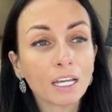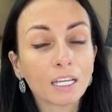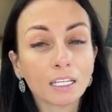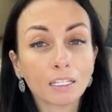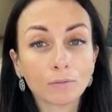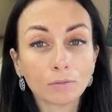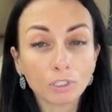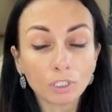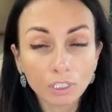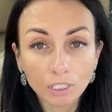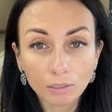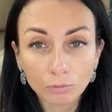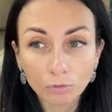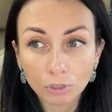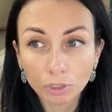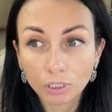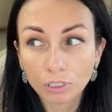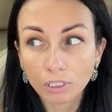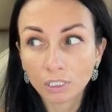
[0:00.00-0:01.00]
И вот это
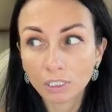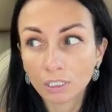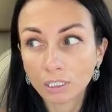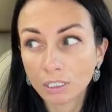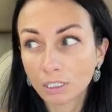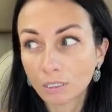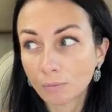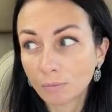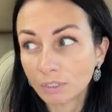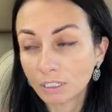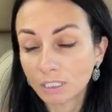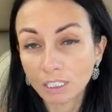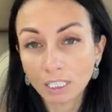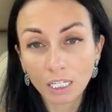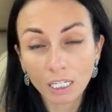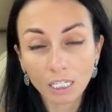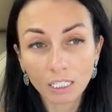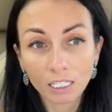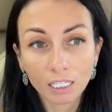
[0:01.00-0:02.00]
вот Э,
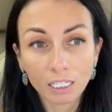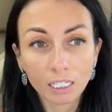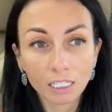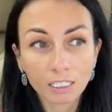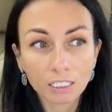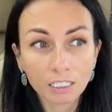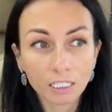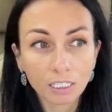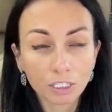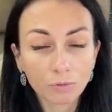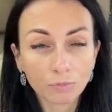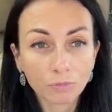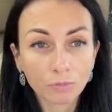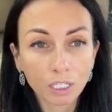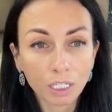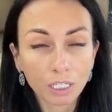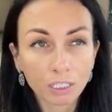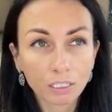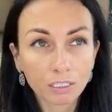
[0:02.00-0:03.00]
материальная, скажем
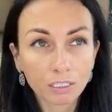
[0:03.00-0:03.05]
так,